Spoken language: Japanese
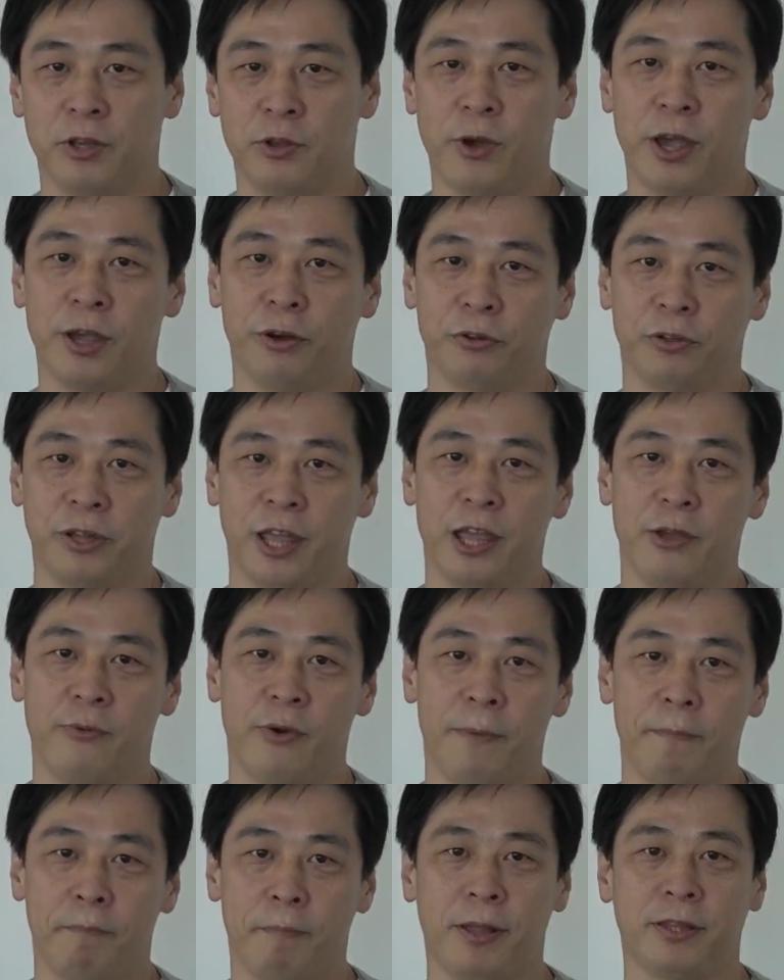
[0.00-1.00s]
いわゆる
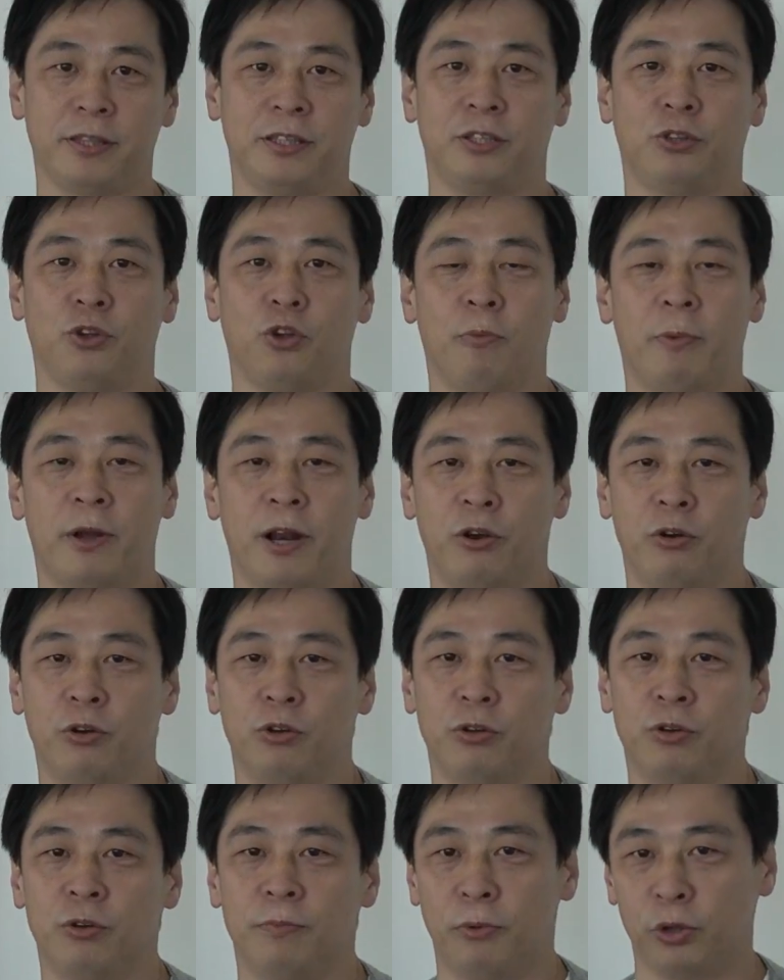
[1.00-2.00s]
Day1 パッチと呼ばれ
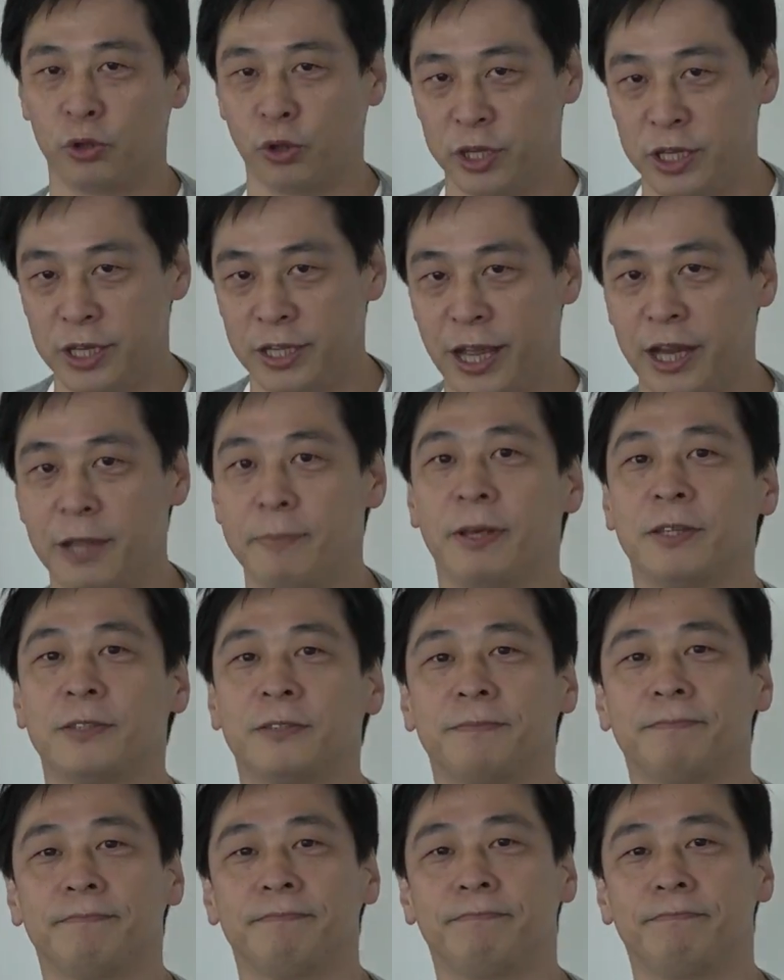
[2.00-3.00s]
るものになりま
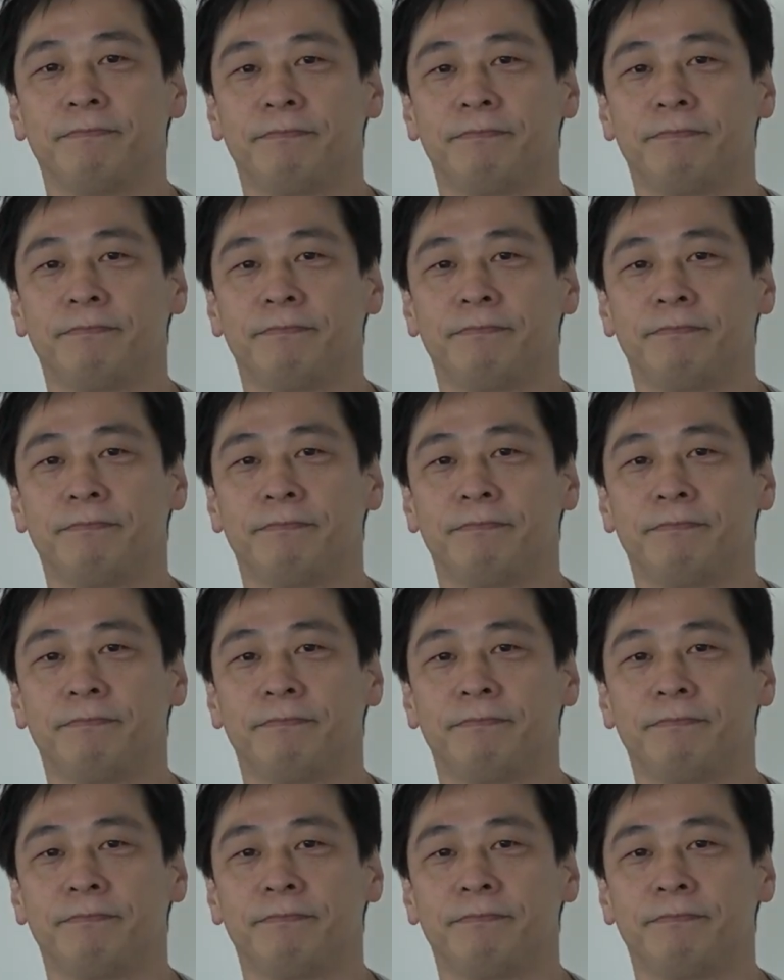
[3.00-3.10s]
す